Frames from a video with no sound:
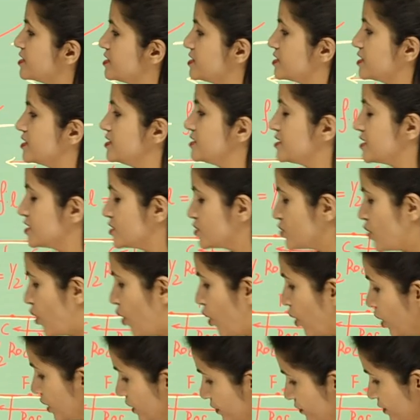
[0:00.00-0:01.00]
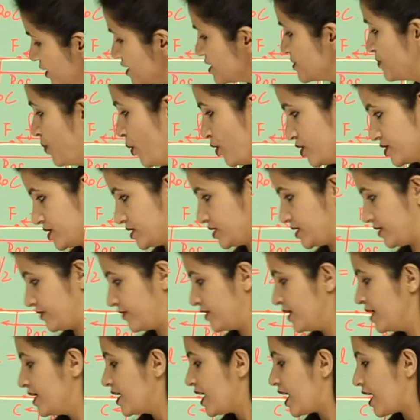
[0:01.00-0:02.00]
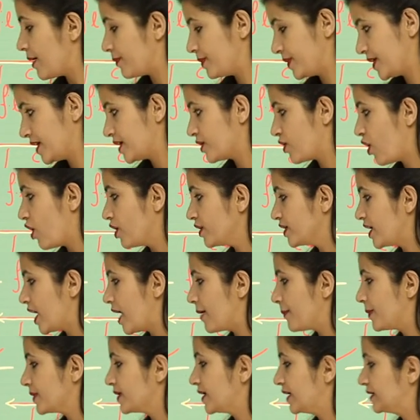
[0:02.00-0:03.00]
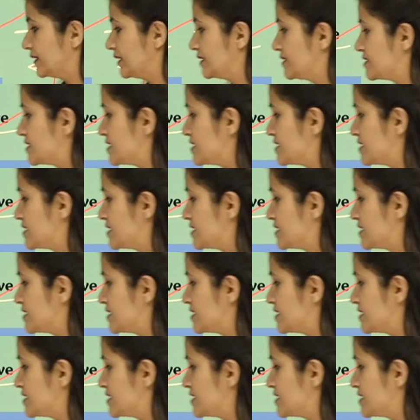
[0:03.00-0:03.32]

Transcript: डिस्टेंस इज ऑलवेज पॉजिटिव अब एक और यहाँ पर गलत